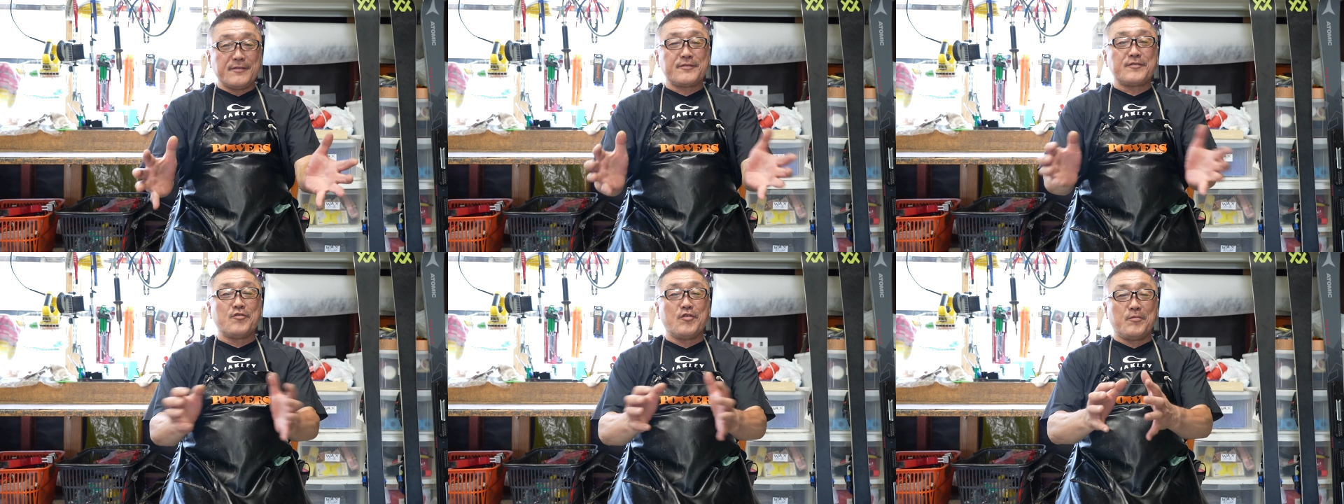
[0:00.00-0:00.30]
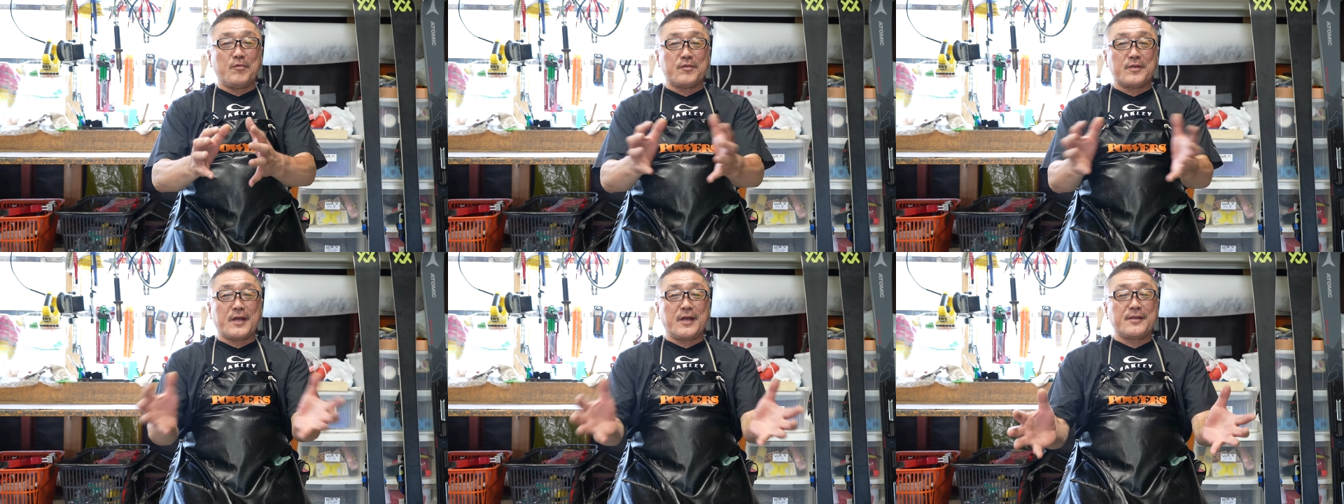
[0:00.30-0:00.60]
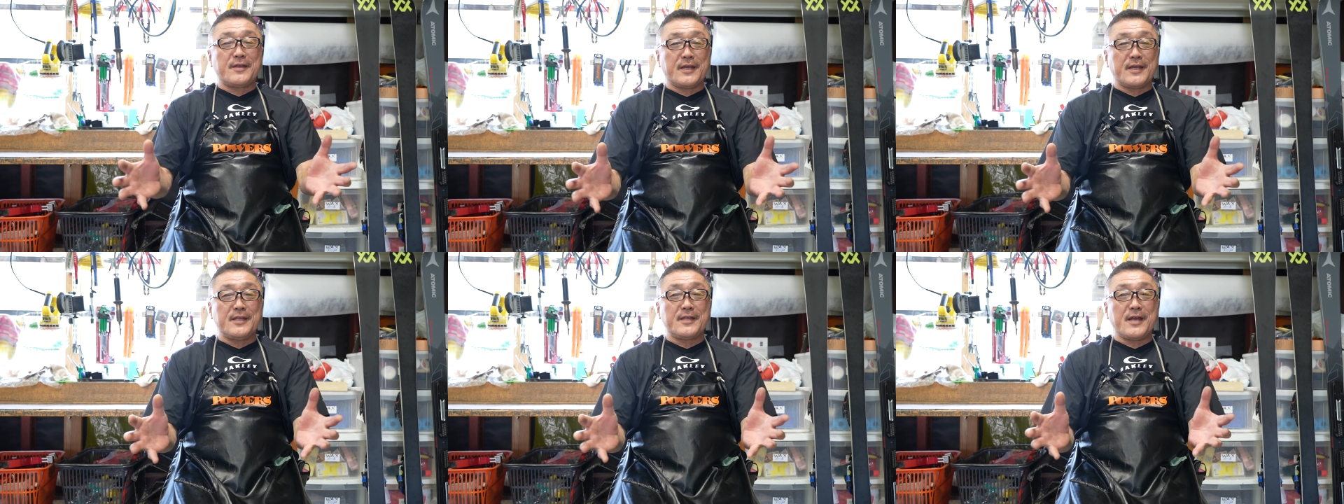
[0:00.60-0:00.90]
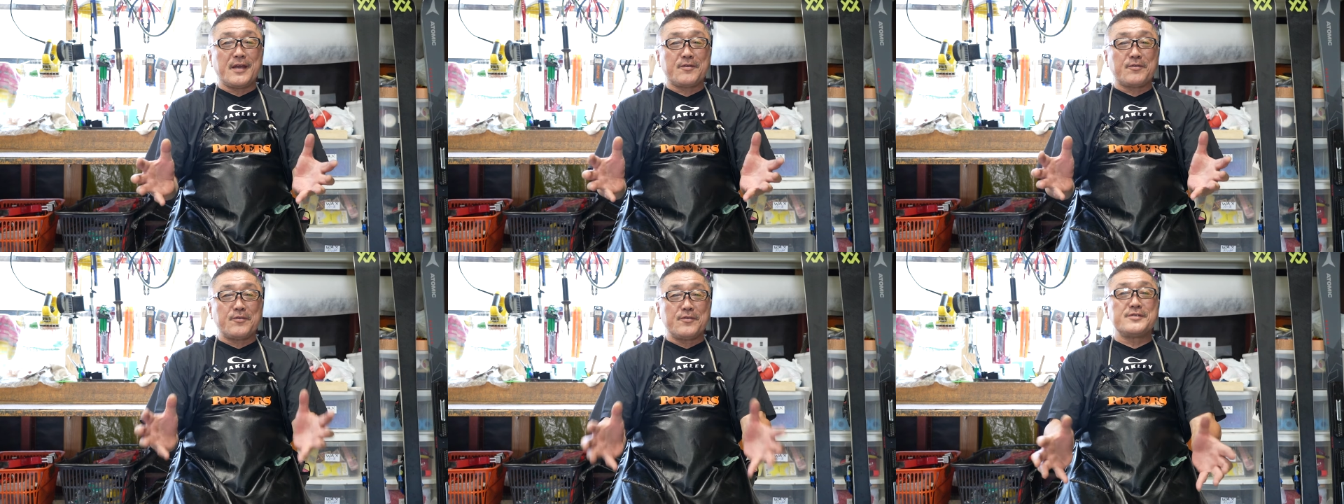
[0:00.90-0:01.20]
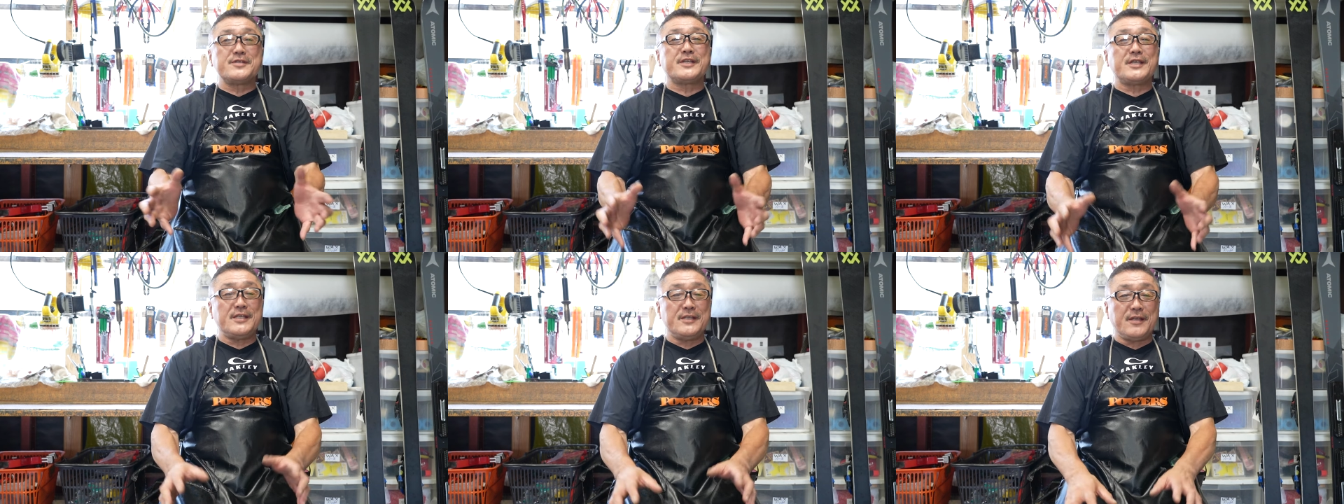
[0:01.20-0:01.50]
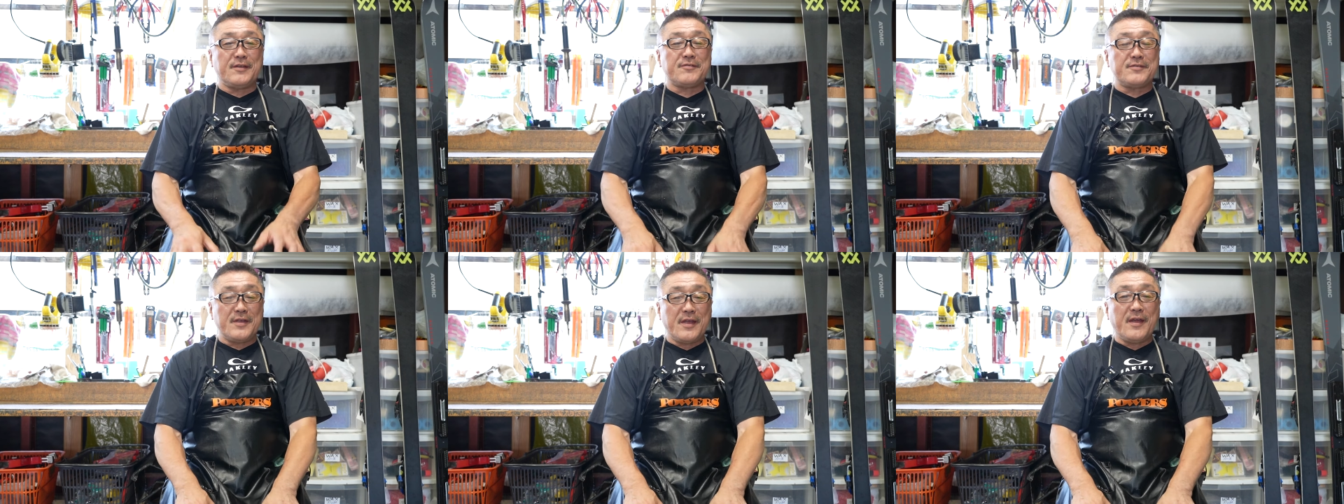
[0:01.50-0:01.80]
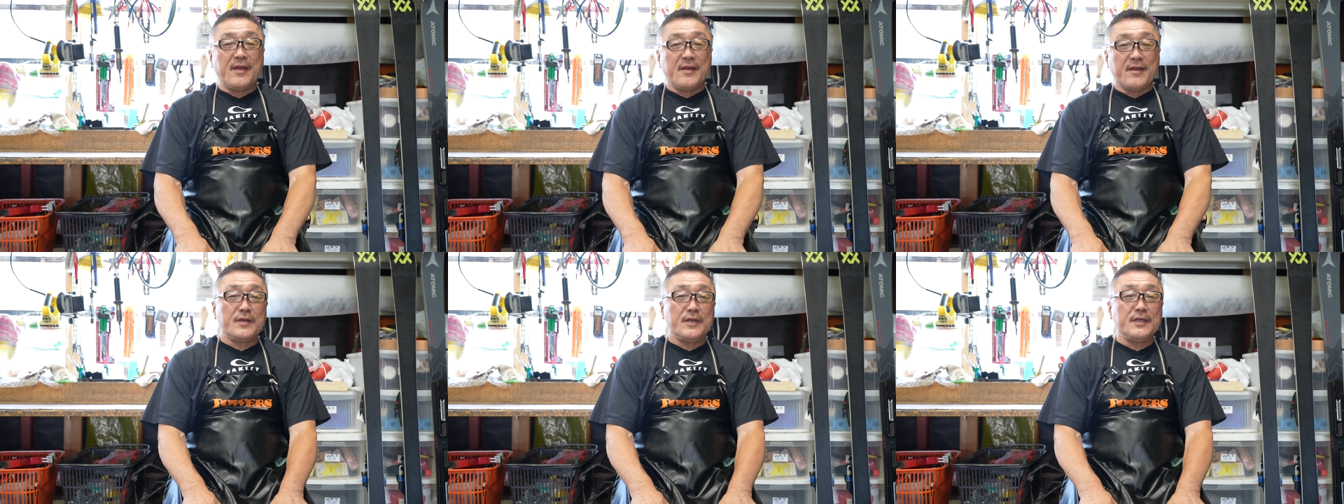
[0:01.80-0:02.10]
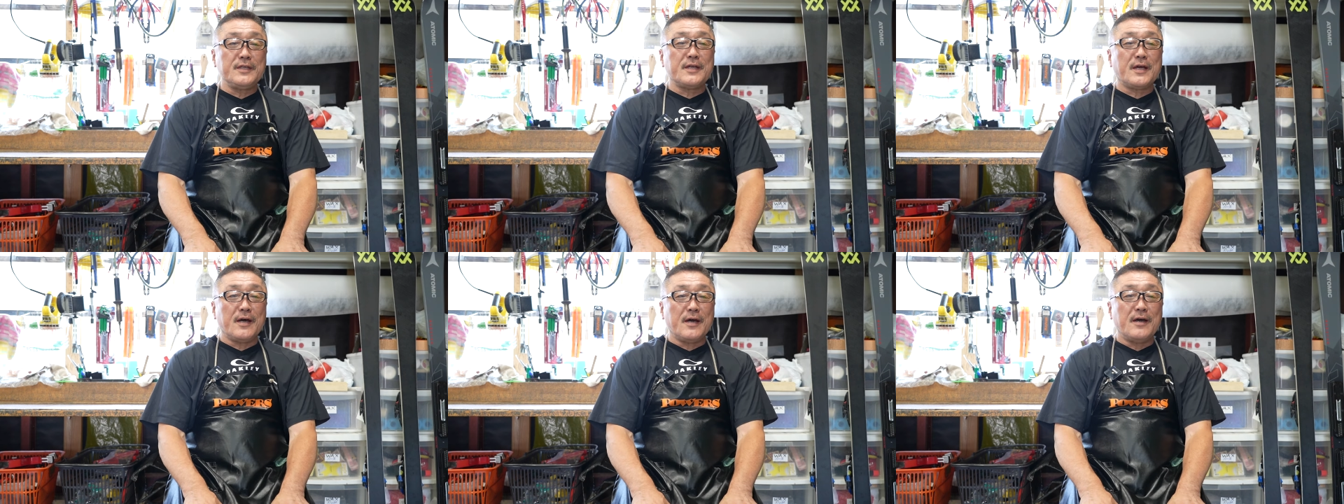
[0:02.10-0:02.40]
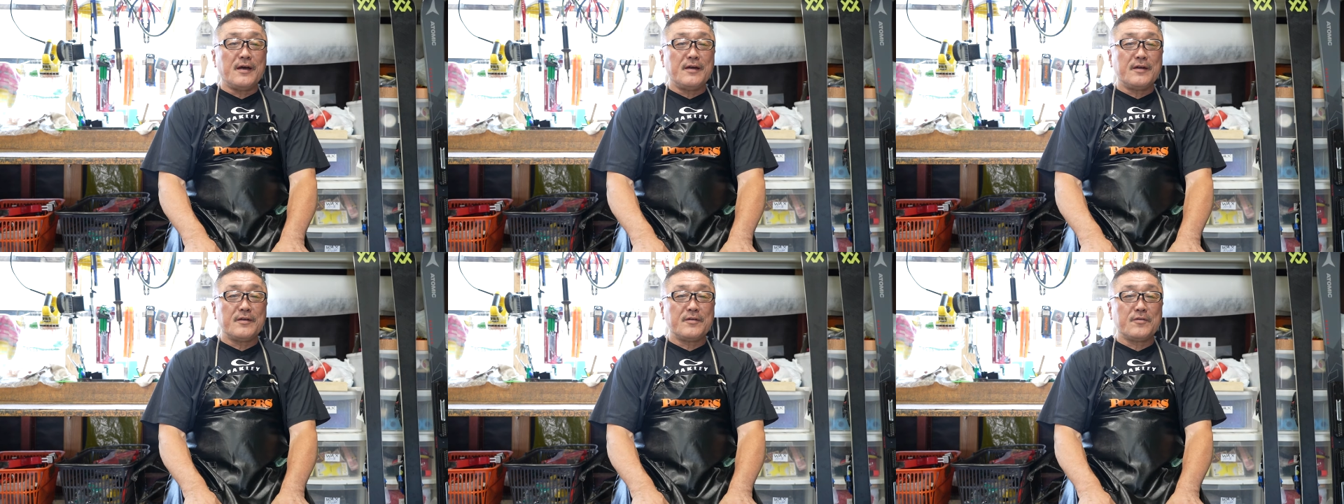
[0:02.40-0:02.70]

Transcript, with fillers: スノーボードができないこの時期にですね板